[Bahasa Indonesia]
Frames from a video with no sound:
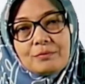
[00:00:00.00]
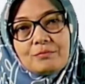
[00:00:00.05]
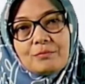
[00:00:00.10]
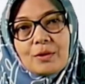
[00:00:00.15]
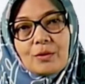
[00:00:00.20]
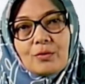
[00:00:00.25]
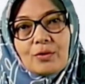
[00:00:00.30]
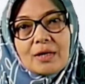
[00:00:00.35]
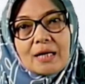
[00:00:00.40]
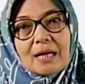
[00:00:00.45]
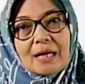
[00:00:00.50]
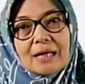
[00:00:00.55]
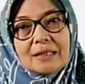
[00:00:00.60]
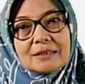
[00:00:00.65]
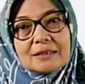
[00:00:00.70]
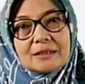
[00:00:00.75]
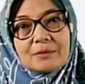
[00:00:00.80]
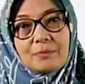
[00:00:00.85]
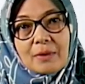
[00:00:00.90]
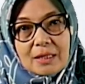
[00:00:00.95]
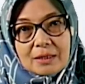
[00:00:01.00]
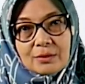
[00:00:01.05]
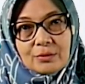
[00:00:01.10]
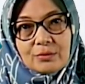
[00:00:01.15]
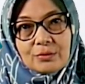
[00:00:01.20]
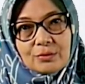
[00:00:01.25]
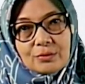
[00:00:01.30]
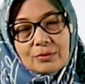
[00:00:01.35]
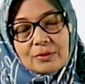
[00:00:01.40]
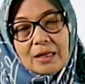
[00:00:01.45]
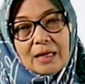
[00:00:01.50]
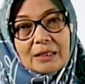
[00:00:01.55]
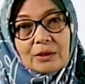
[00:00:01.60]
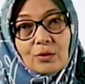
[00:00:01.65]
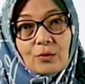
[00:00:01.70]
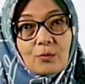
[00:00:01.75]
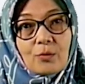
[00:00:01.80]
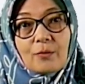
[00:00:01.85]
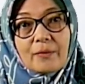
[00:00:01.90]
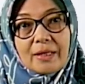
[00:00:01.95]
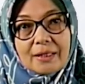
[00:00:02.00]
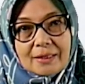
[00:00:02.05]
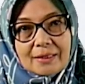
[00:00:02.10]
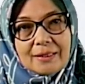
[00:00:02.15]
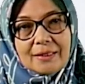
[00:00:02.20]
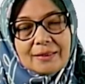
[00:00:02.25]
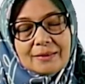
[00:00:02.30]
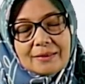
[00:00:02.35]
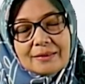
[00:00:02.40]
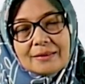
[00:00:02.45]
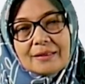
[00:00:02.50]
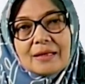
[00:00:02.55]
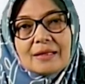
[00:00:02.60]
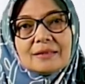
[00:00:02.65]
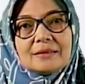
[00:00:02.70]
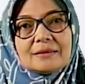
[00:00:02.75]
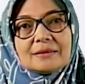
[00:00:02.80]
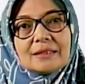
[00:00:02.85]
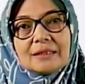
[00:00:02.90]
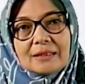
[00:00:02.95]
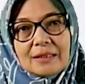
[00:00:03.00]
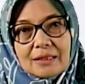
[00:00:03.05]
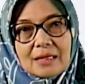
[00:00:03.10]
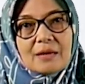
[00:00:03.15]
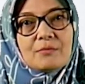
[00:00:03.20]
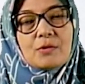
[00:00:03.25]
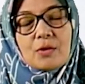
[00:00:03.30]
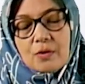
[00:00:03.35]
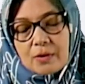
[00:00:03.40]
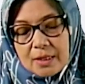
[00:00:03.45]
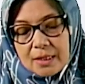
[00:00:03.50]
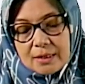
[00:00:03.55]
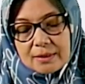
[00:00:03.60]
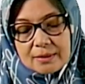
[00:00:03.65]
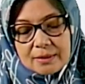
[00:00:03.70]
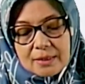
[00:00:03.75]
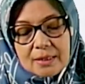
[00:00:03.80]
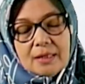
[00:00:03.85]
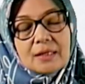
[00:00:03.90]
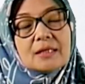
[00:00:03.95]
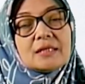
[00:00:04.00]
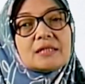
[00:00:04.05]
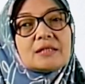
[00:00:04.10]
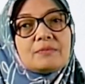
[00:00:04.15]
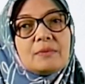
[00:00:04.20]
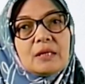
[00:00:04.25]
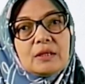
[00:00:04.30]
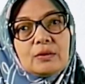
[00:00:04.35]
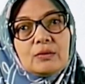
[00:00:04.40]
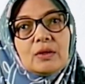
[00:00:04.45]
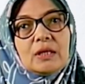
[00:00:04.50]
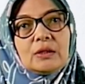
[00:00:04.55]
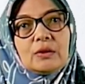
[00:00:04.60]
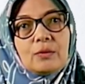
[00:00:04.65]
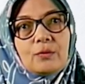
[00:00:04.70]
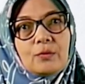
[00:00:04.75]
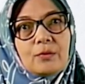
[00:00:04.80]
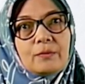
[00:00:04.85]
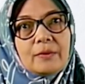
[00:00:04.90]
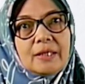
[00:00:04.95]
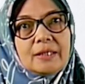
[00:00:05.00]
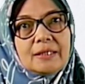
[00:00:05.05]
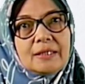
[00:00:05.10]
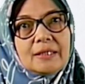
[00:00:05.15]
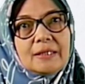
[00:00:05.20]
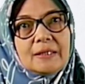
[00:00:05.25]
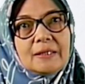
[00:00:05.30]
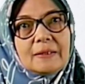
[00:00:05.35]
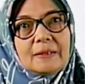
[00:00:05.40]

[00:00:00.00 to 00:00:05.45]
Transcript: menggunakan sepatu antropometri dan setelah menggunakan sepatu antropometri.